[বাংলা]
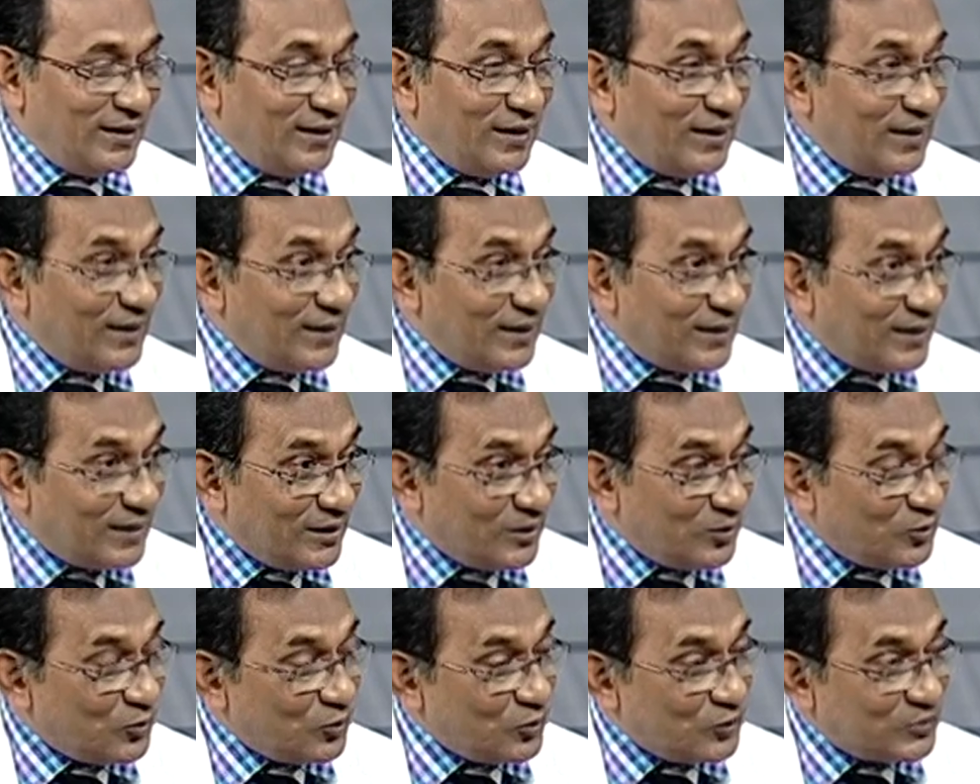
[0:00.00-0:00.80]
রিং
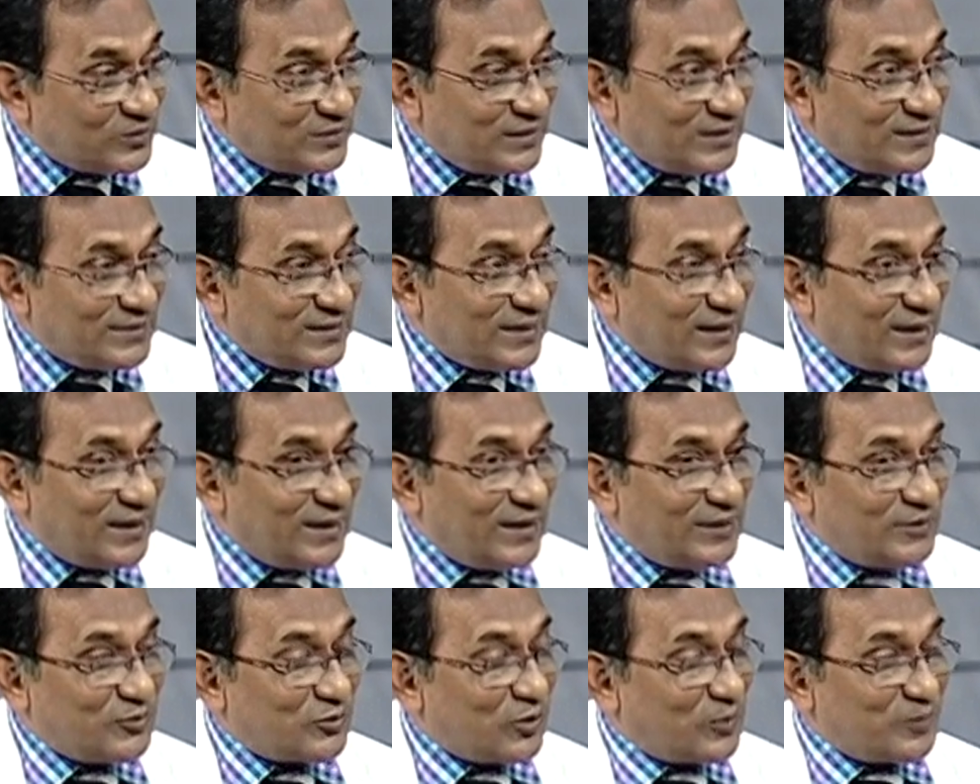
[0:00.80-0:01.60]
কিন্তু সে
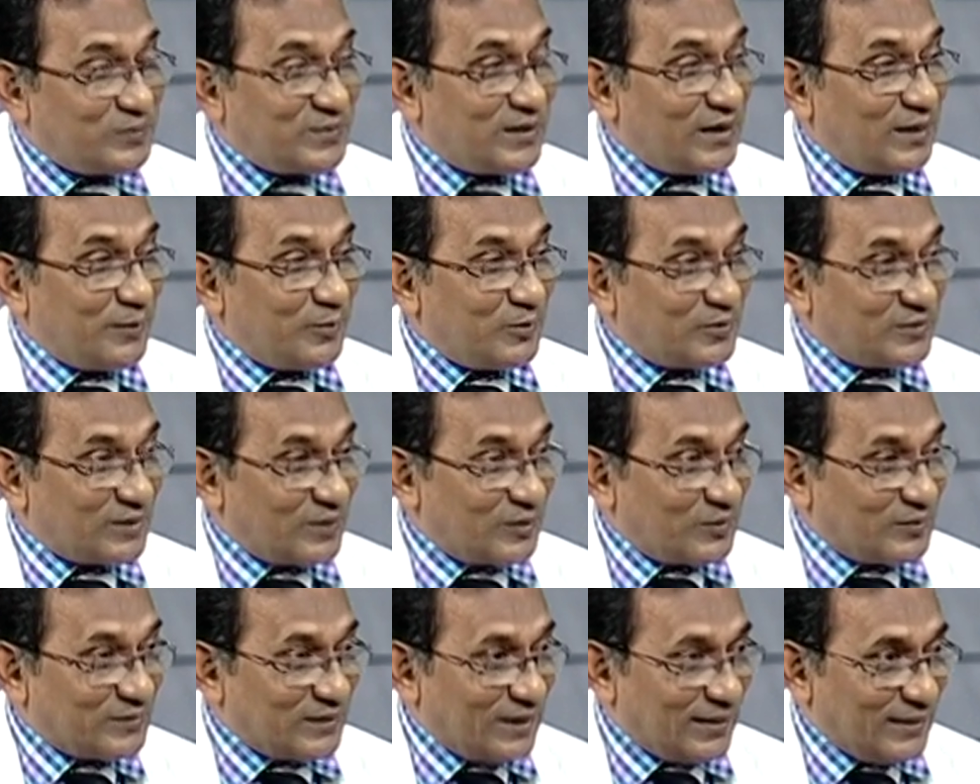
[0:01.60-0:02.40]
জায়গায় সব জায়গায়
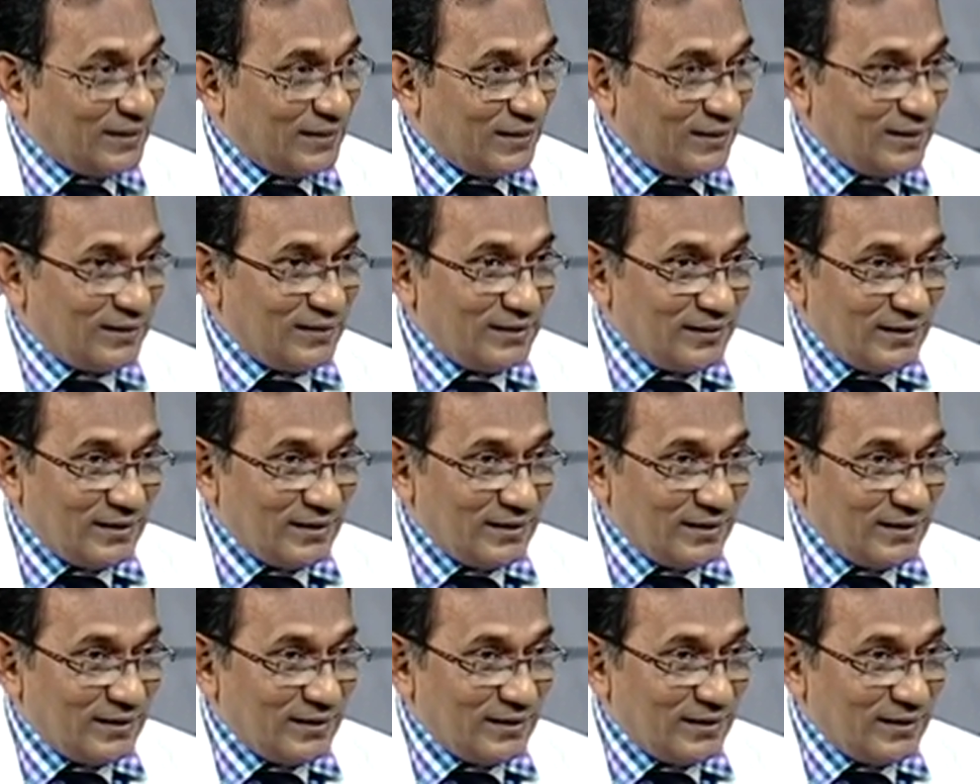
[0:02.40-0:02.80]
বসানো যায় না